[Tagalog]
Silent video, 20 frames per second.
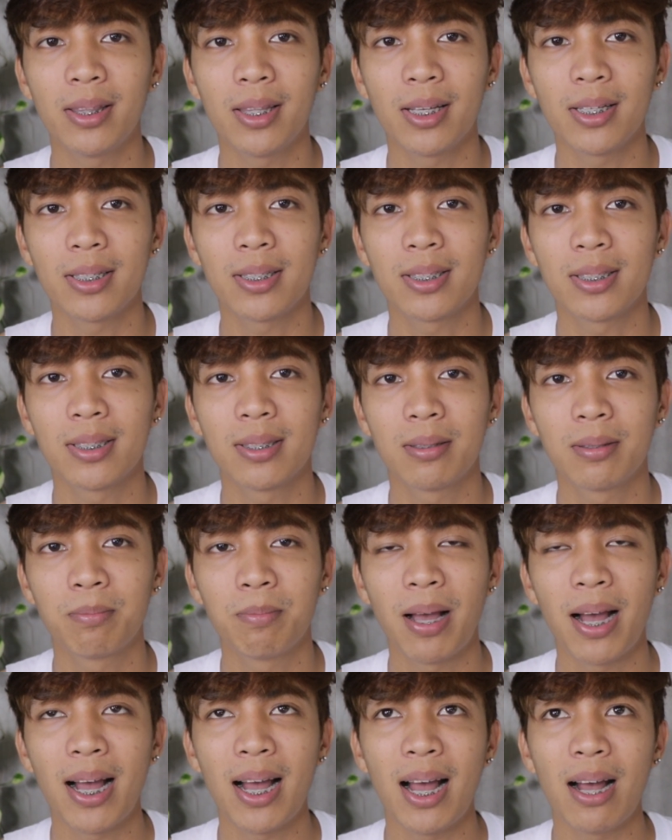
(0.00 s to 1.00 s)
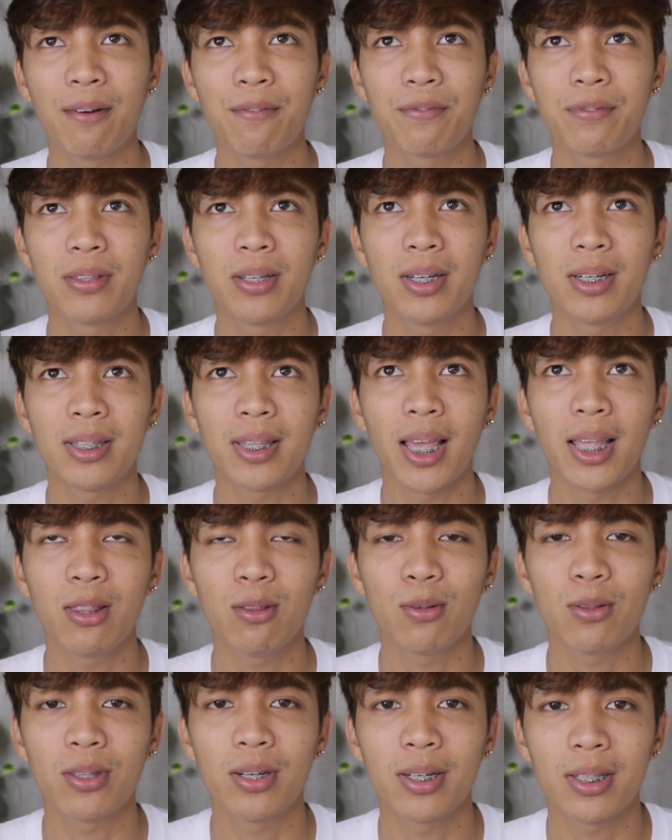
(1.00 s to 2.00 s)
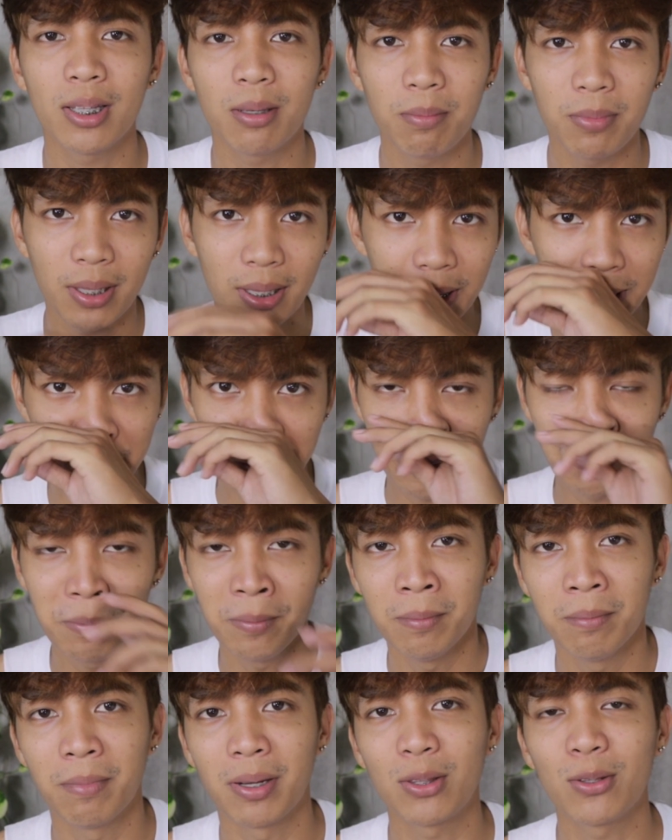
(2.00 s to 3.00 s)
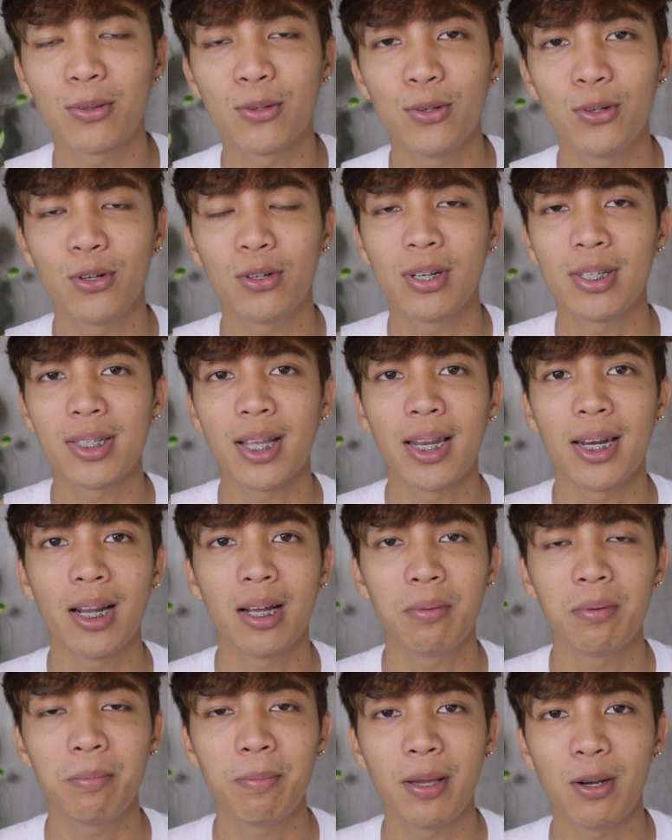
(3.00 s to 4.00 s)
Tapos mga after 10 to 30 minutes, matutulog na sana kami.